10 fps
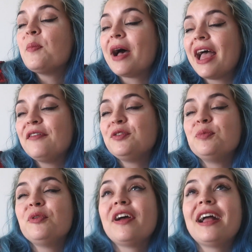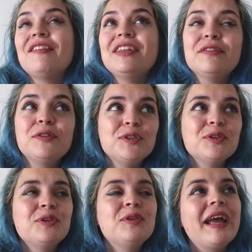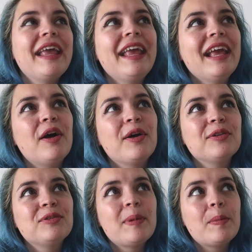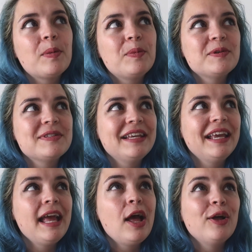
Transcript: Bref, tu peux faire graver des photos. Et euh, quand on m'a proposé